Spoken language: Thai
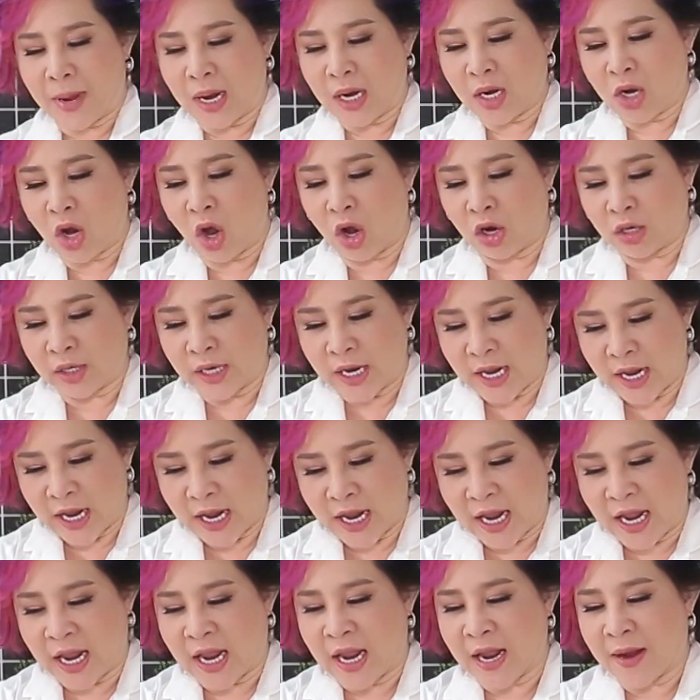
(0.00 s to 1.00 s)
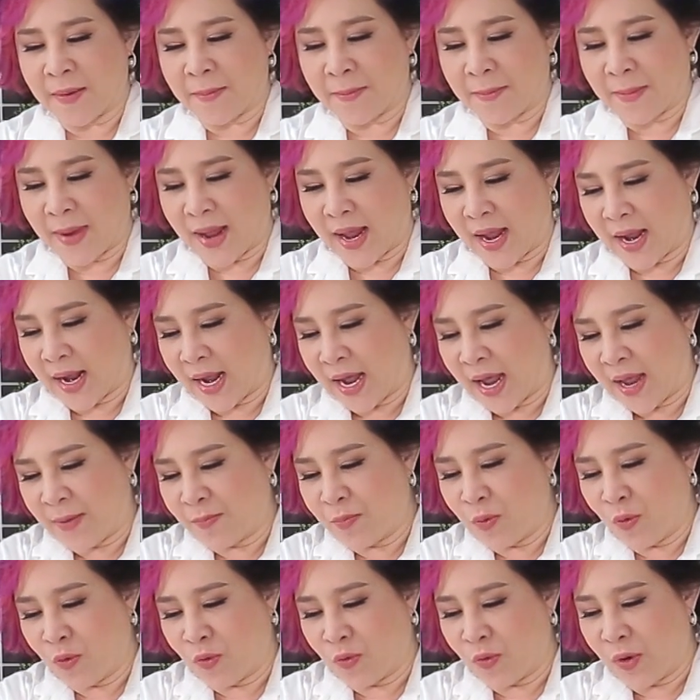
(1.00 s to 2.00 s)
เป็นของดีแหมใคร
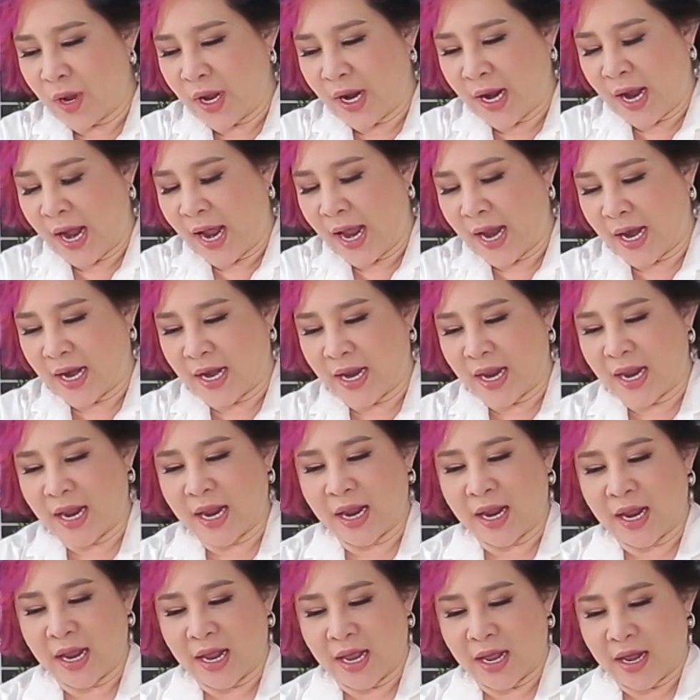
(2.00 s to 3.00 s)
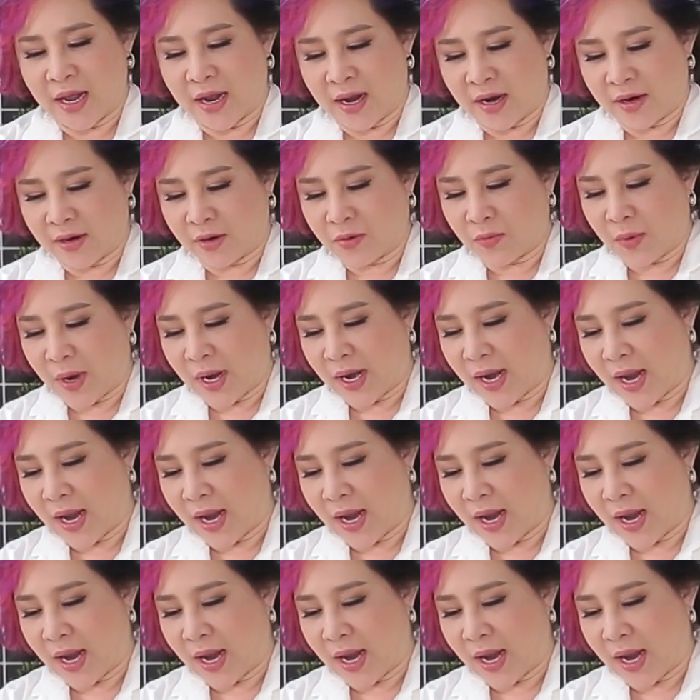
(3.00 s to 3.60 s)
ปลูกกล้วยไข่นี้รวย